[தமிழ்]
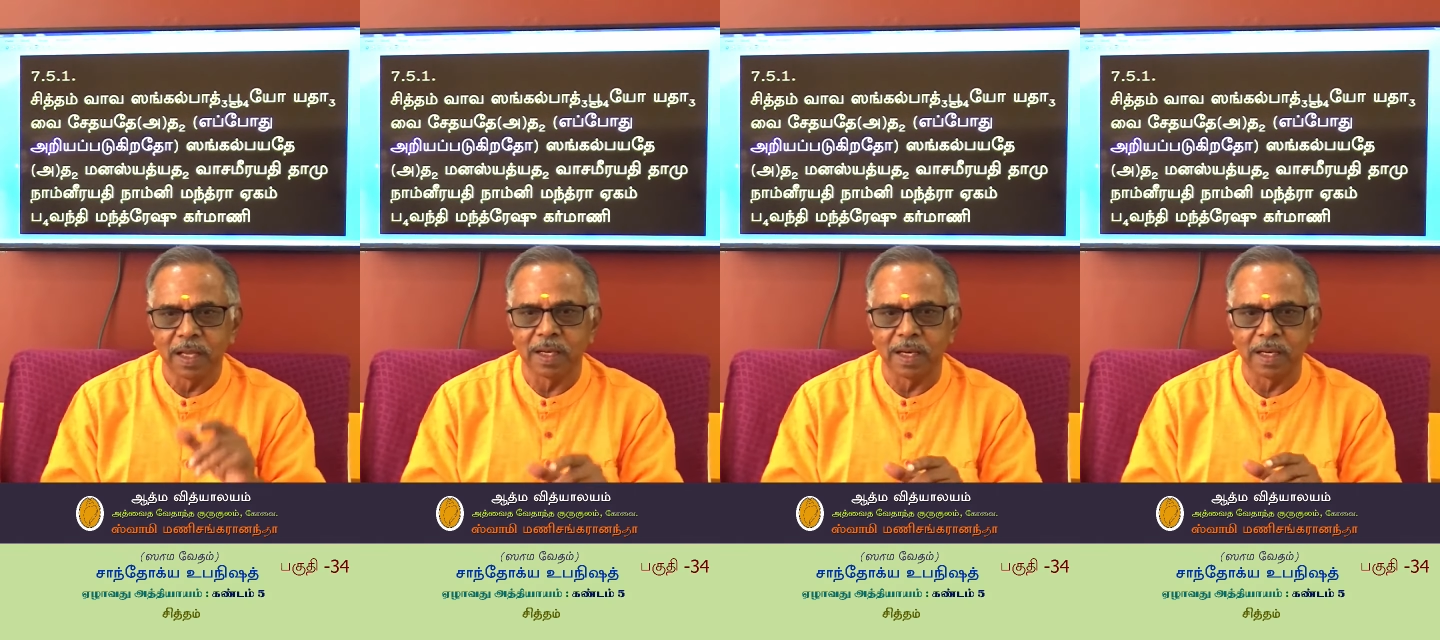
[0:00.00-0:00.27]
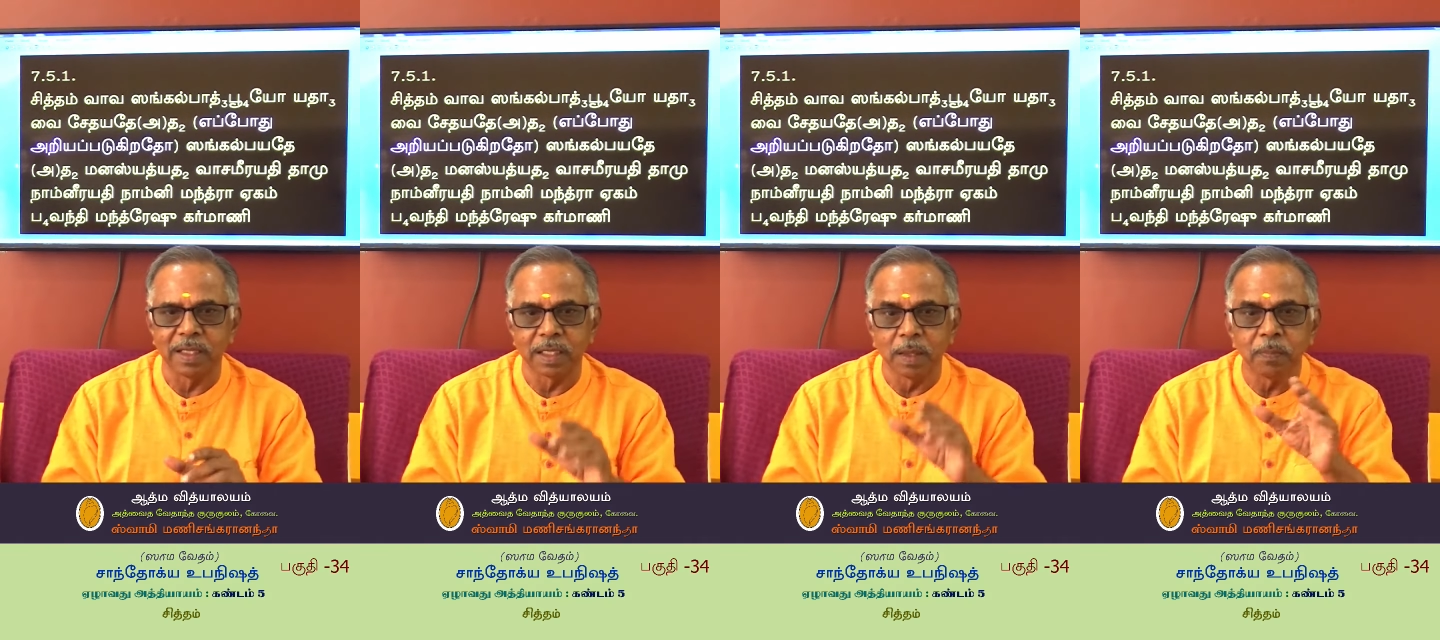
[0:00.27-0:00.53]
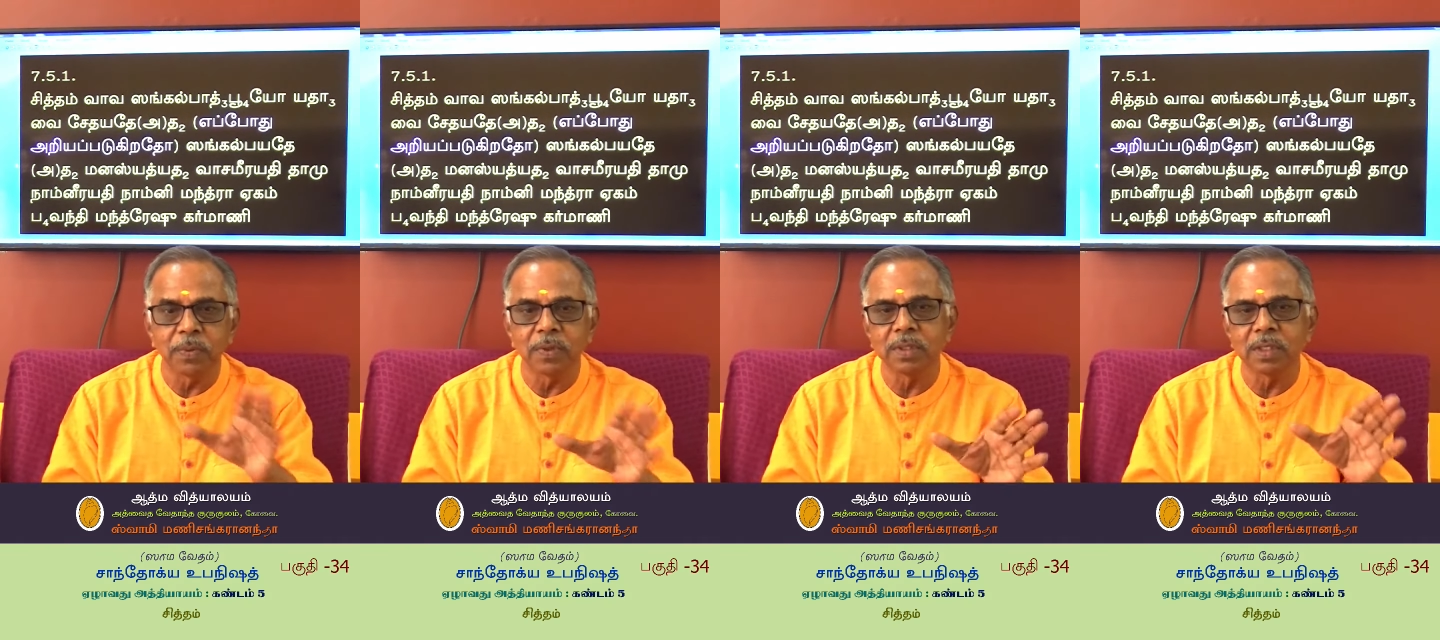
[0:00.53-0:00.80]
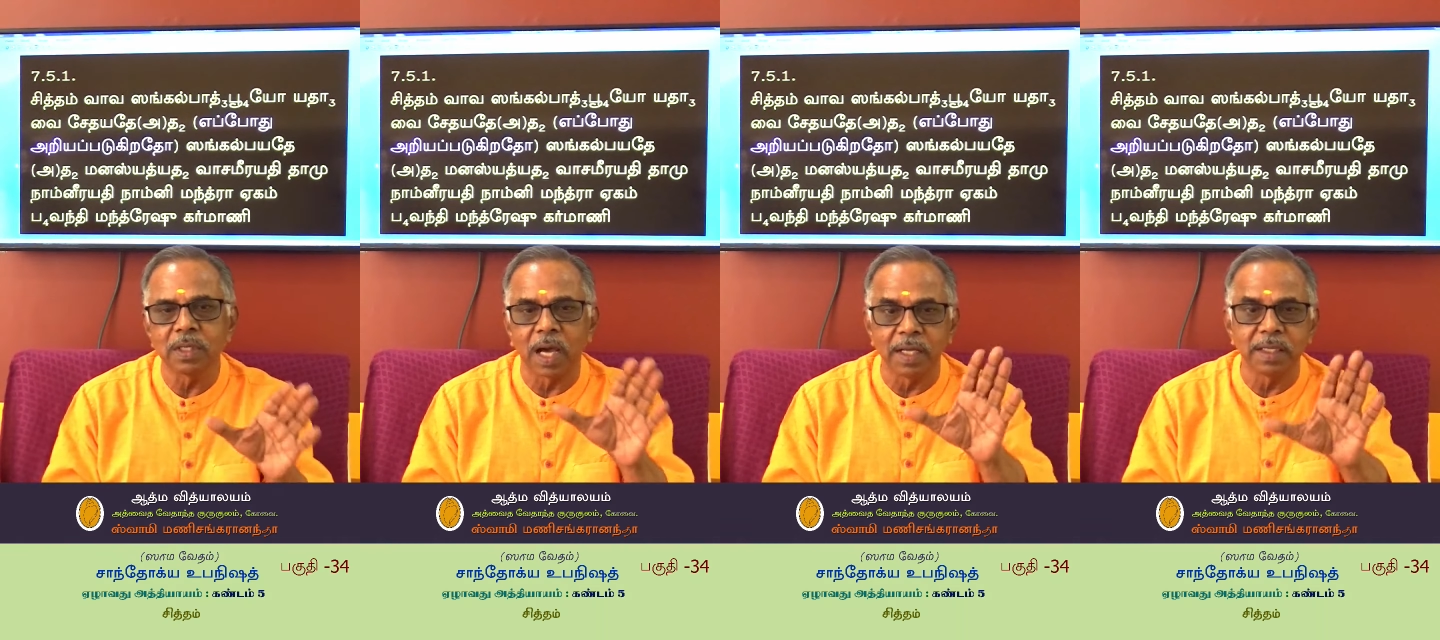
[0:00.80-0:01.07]
அதனால்
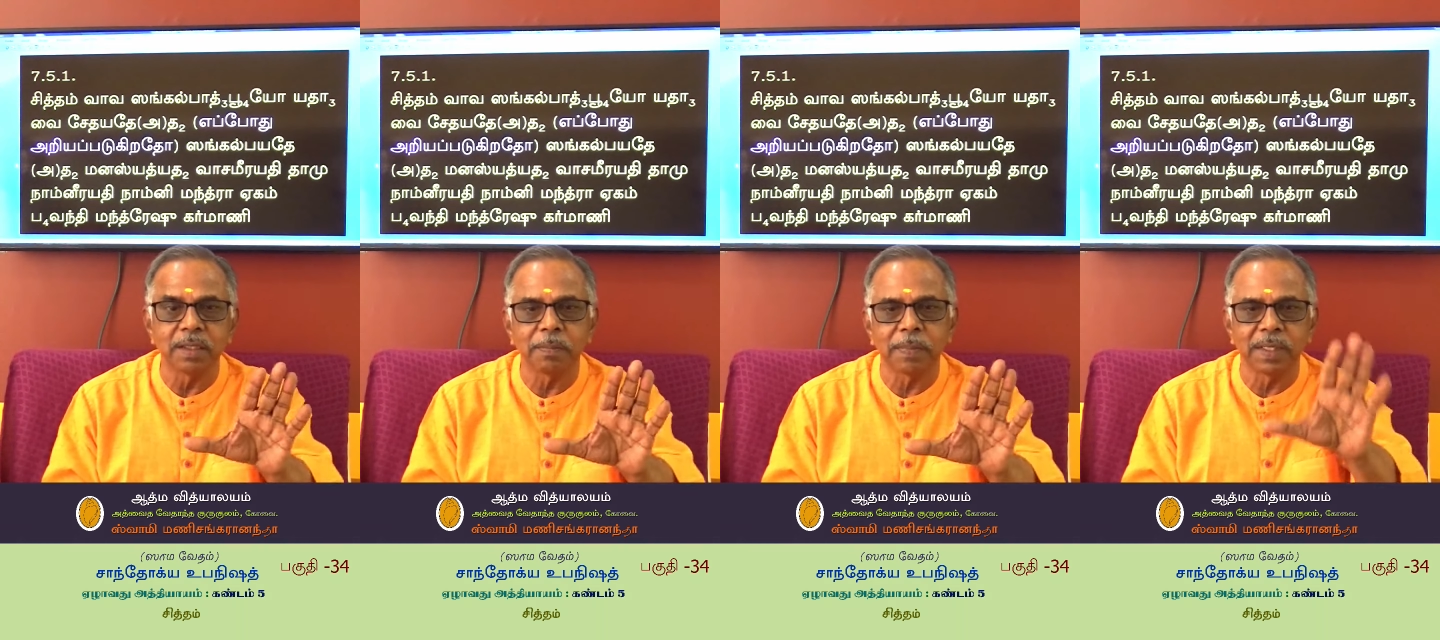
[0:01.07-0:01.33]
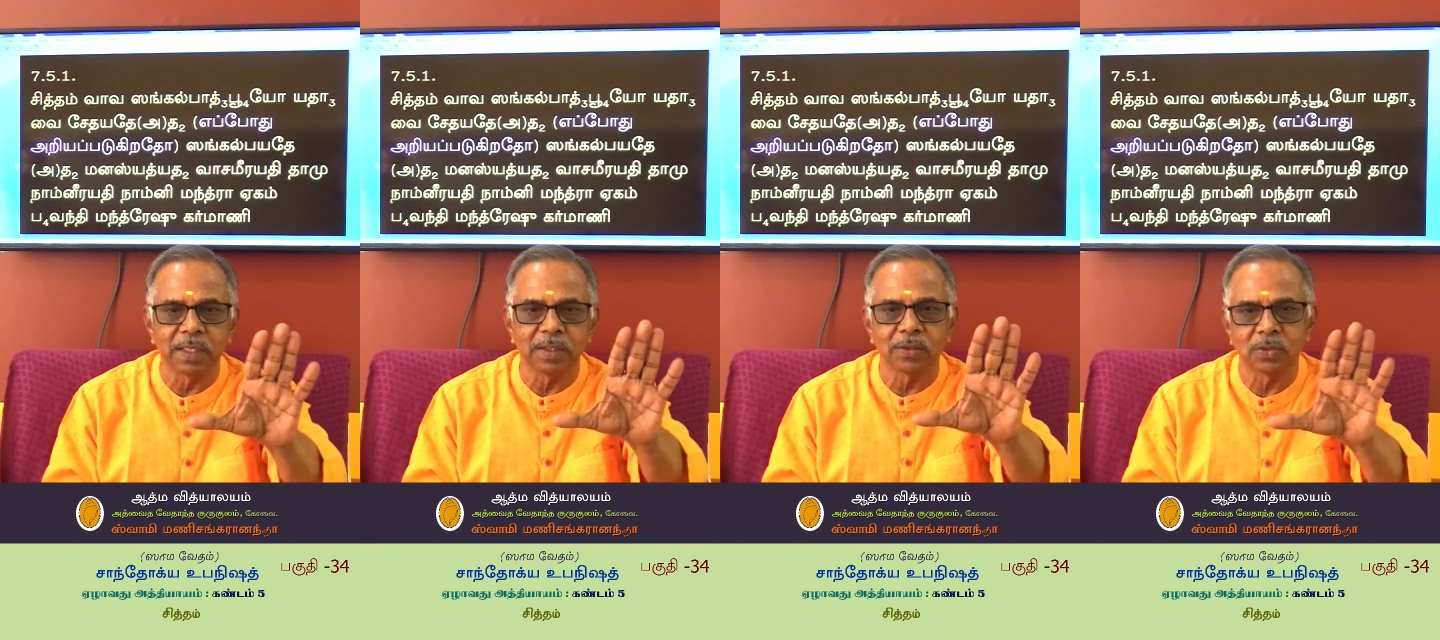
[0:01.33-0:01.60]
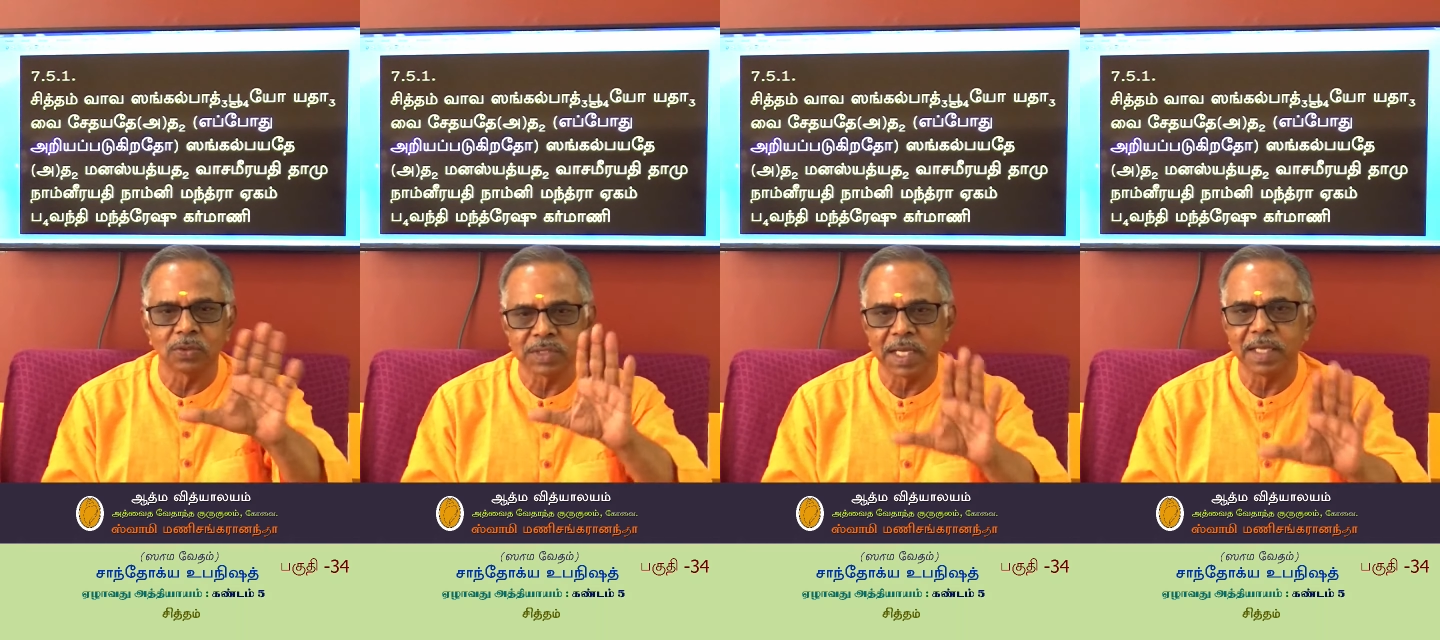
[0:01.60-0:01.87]
எப்பொழுது அறியப்படுகிறதோ